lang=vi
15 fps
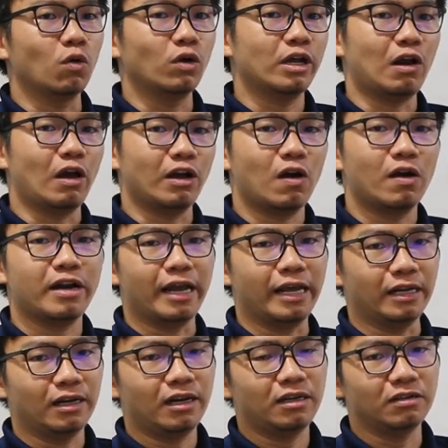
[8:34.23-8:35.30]
của cái loại ngói
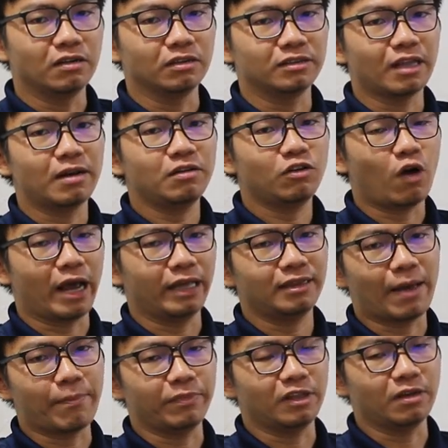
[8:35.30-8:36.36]
này nó được tính khoảng
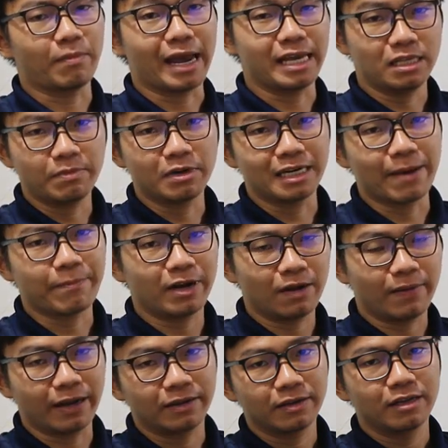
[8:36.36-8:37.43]
tầm từ 7 tới 10 năm ha
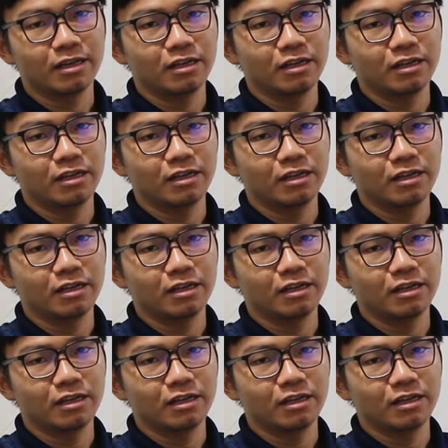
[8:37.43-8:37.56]
các bạn